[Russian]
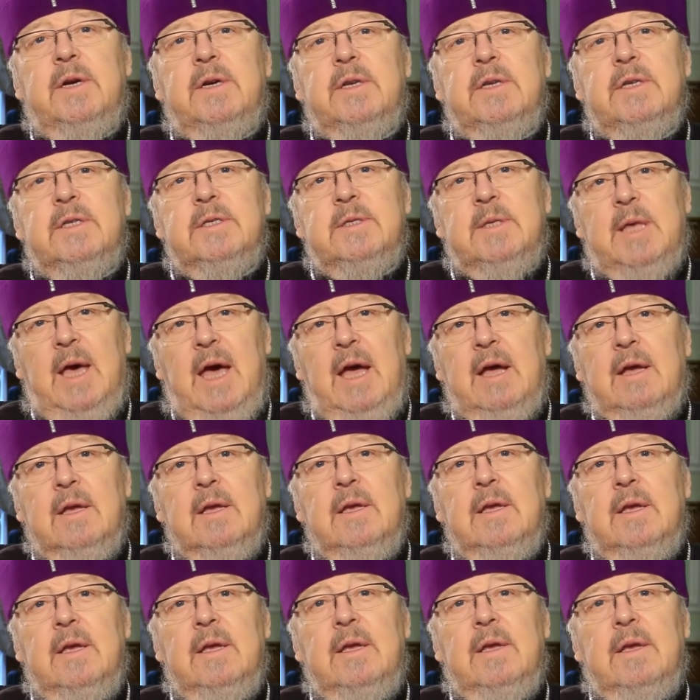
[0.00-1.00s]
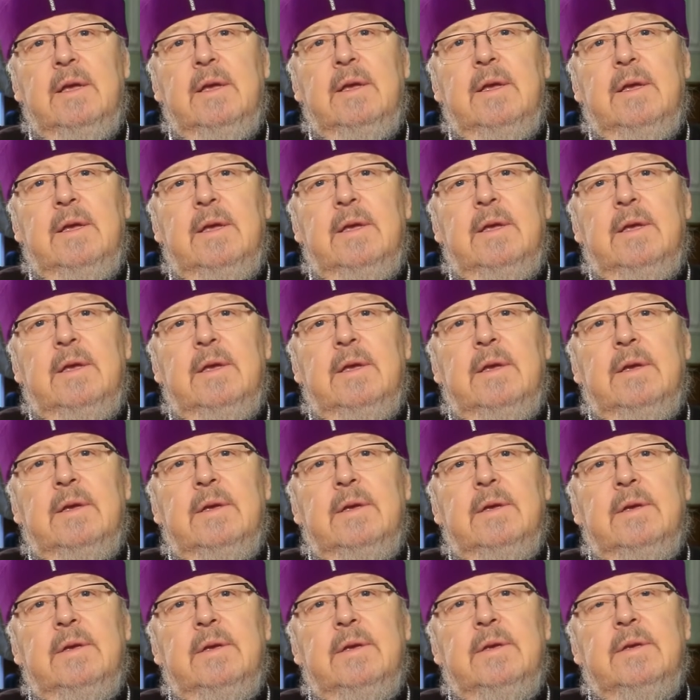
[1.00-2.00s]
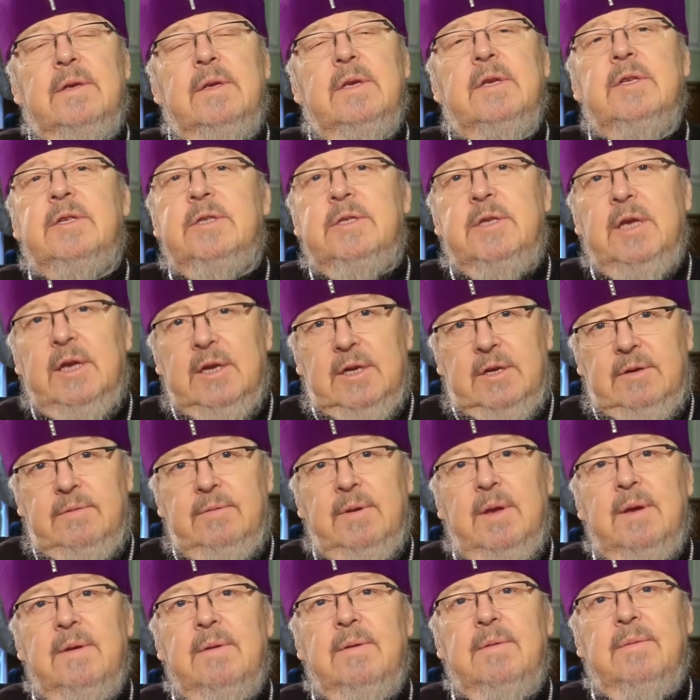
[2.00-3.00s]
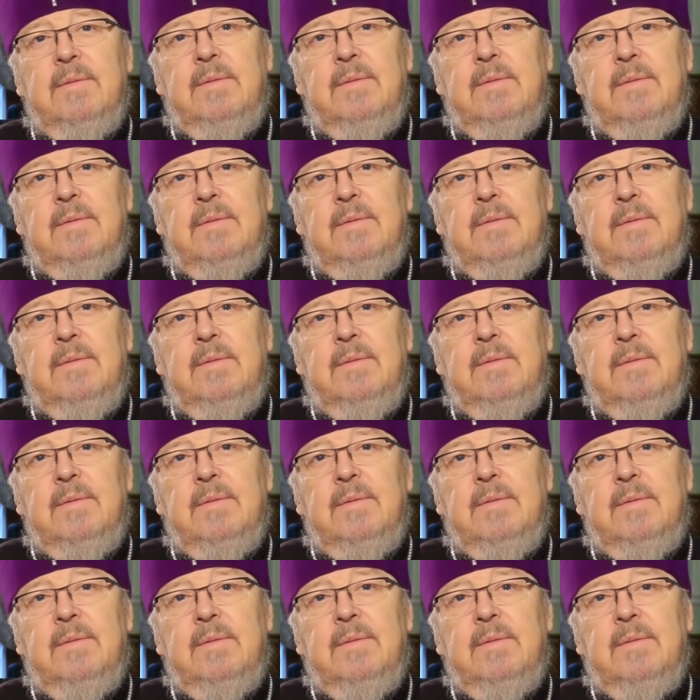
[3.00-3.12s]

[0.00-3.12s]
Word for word: Христа, и Церкви.